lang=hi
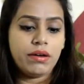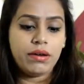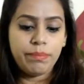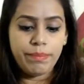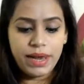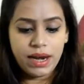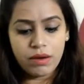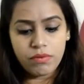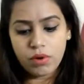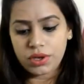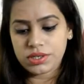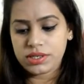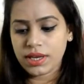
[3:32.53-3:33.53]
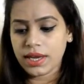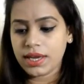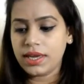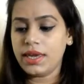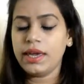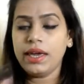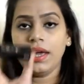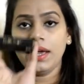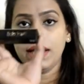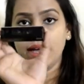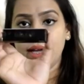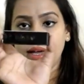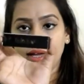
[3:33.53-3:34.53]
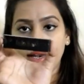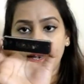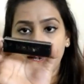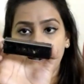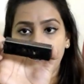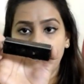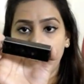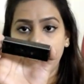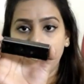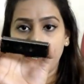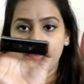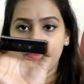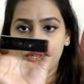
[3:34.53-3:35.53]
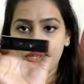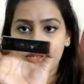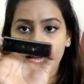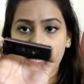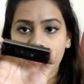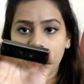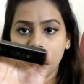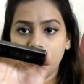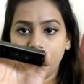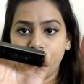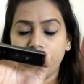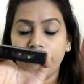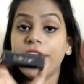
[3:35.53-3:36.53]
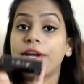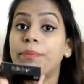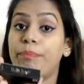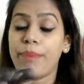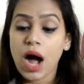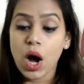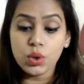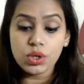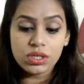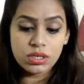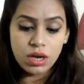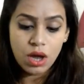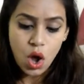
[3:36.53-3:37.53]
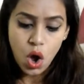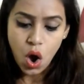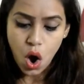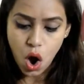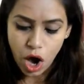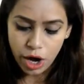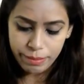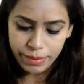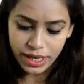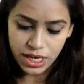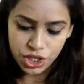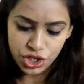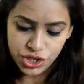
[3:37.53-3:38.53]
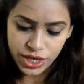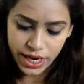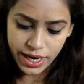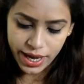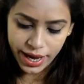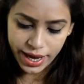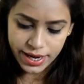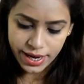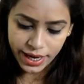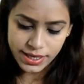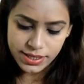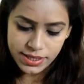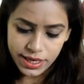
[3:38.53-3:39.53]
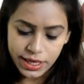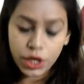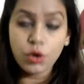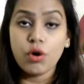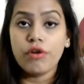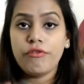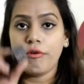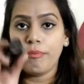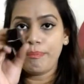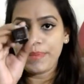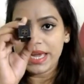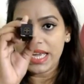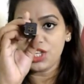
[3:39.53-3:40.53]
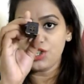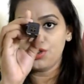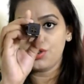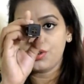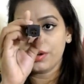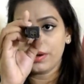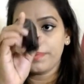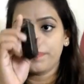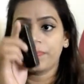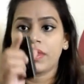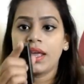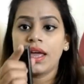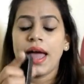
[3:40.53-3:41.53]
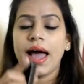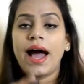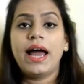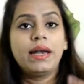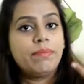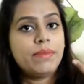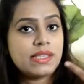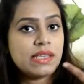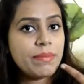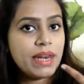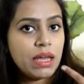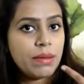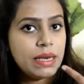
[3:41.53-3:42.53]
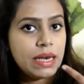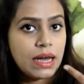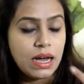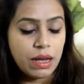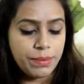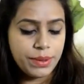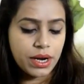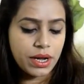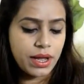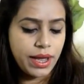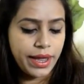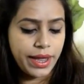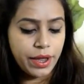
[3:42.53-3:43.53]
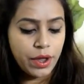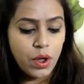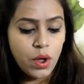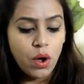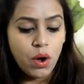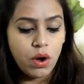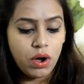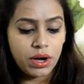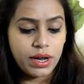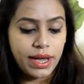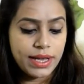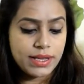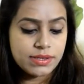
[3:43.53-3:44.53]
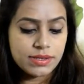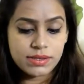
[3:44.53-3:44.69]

बेला वॉस्टे की लिपस्टिक द परफेक्ट पाउट और मेरा शेड है 19 गो फॉर पीच एंड इसे मैंने अभी लगा भी रखा है और गाइस